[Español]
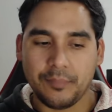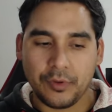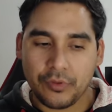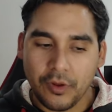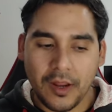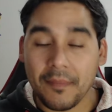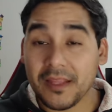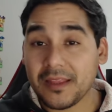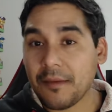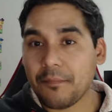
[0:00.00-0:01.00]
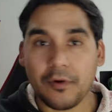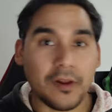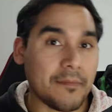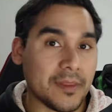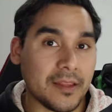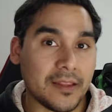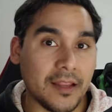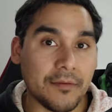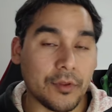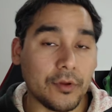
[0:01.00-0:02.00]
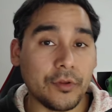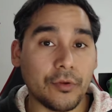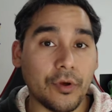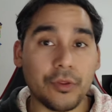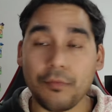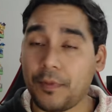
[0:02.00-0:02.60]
pues solamente en programas de televisión y todo eso,